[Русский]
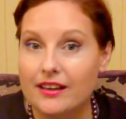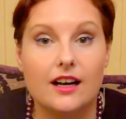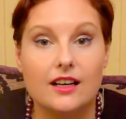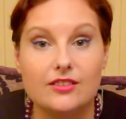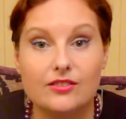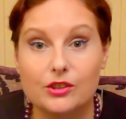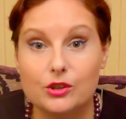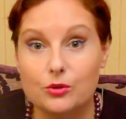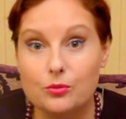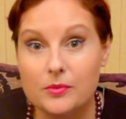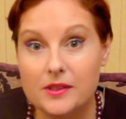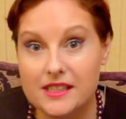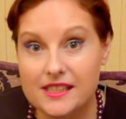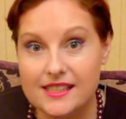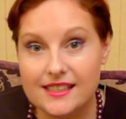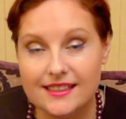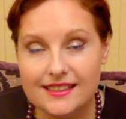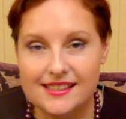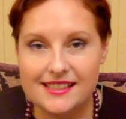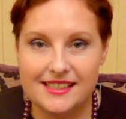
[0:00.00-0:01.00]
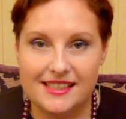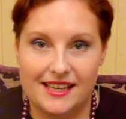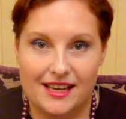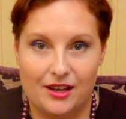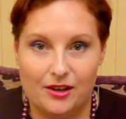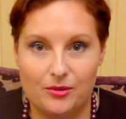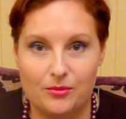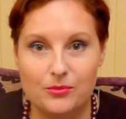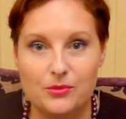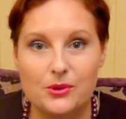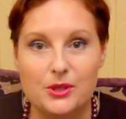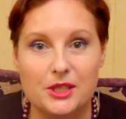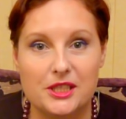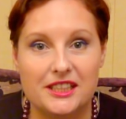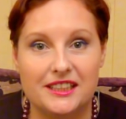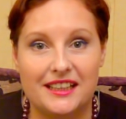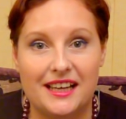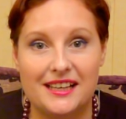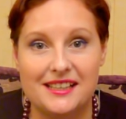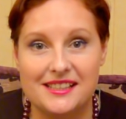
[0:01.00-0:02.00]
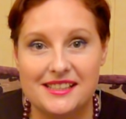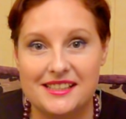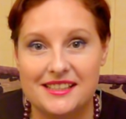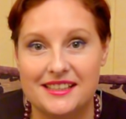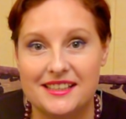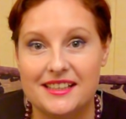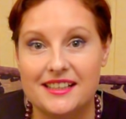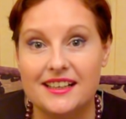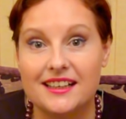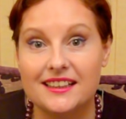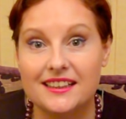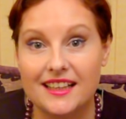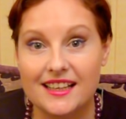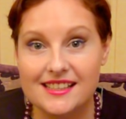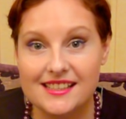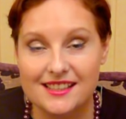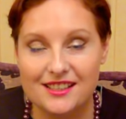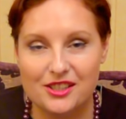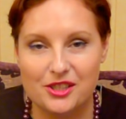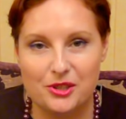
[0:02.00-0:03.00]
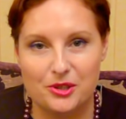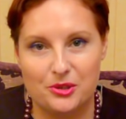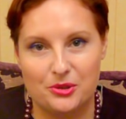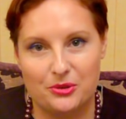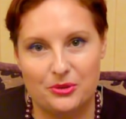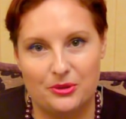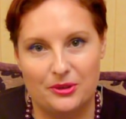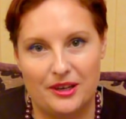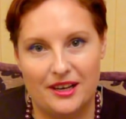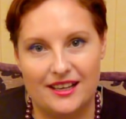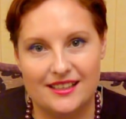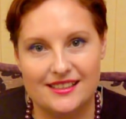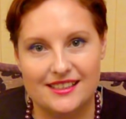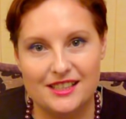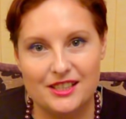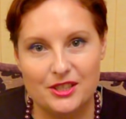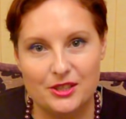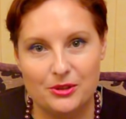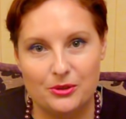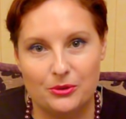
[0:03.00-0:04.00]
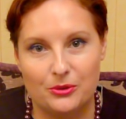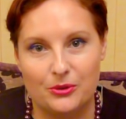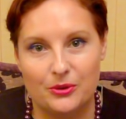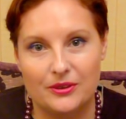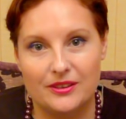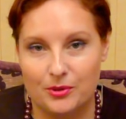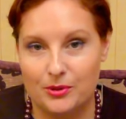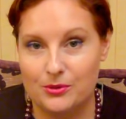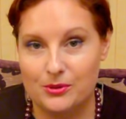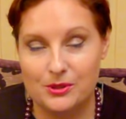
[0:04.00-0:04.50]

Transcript: Как вы думаете, где можно найти классическую одежду при